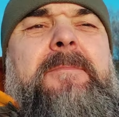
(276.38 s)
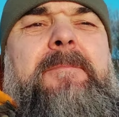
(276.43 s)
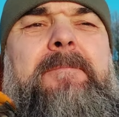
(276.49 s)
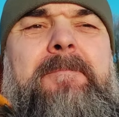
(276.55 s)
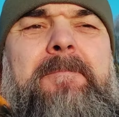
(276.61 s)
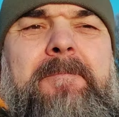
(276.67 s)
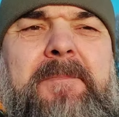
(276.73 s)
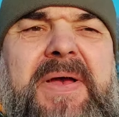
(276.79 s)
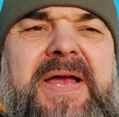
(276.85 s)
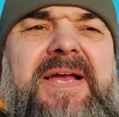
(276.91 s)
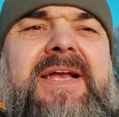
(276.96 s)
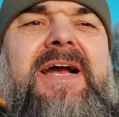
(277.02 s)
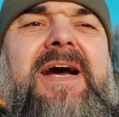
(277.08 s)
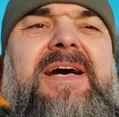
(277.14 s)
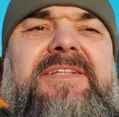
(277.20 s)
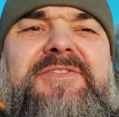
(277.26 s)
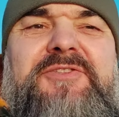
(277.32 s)

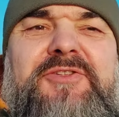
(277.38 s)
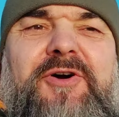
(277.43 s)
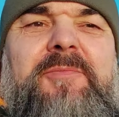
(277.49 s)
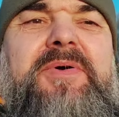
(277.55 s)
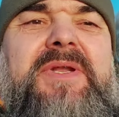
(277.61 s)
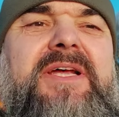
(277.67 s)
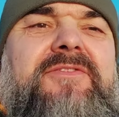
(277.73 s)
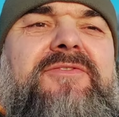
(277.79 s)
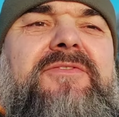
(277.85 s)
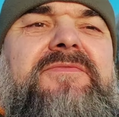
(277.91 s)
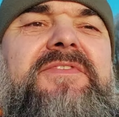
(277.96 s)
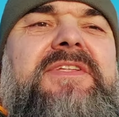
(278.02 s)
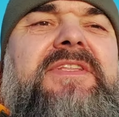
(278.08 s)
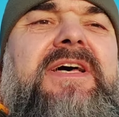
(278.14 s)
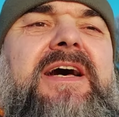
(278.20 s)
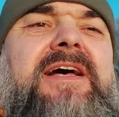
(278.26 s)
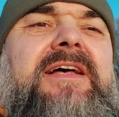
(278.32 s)
mega dobra
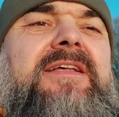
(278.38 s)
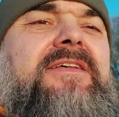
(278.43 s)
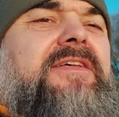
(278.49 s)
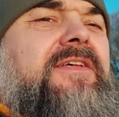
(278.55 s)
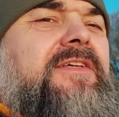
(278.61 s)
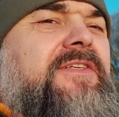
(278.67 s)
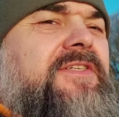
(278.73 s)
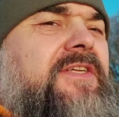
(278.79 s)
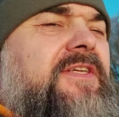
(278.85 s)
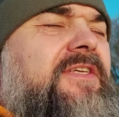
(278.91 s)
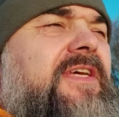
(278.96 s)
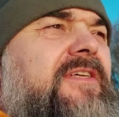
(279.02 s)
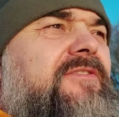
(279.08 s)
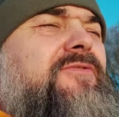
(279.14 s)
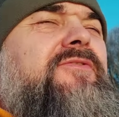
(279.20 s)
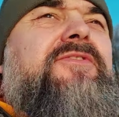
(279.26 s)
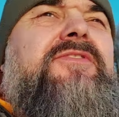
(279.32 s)
nowina, że
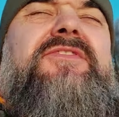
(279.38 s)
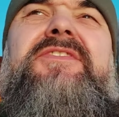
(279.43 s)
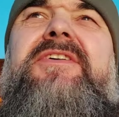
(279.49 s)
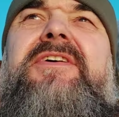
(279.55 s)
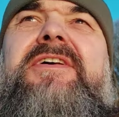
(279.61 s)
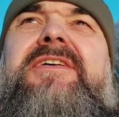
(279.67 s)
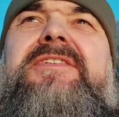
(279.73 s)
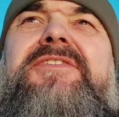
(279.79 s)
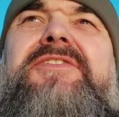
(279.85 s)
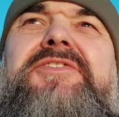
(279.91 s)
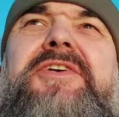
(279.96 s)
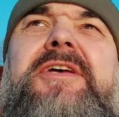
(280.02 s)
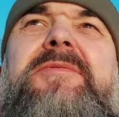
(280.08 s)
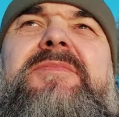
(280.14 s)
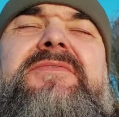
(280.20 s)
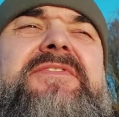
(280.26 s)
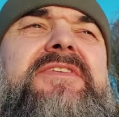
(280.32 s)
Jezus
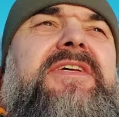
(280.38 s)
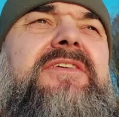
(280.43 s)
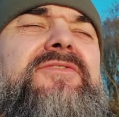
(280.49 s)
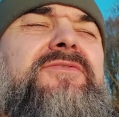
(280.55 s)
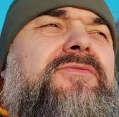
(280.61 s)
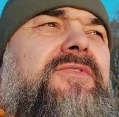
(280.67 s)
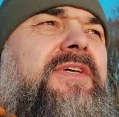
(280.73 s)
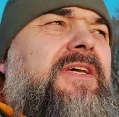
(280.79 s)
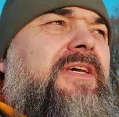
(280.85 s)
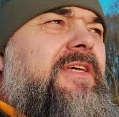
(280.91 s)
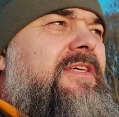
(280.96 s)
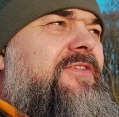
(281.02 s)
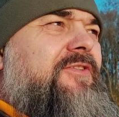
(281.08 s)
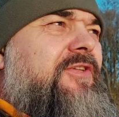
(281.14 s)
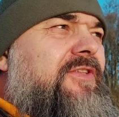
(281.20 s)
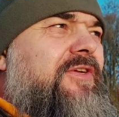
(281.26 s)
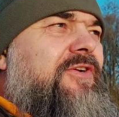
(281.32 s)
dzisiaj mi wskazuje
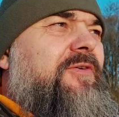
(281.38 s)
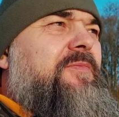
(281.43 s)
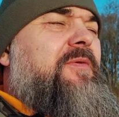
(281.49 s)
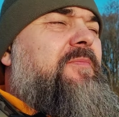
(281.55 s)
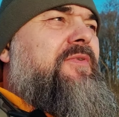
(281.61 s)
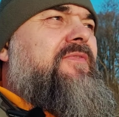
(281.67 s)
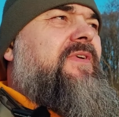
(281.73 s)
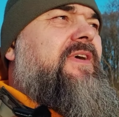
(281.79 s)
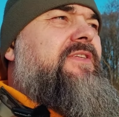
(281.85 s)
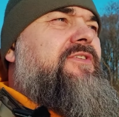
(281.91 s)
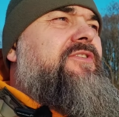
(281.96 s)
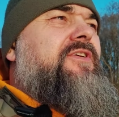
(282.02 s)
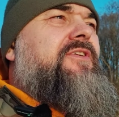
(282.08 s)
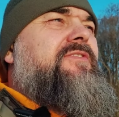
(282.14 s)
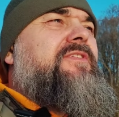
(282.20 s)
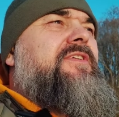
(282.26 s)
i do tego mnie prowadzi, że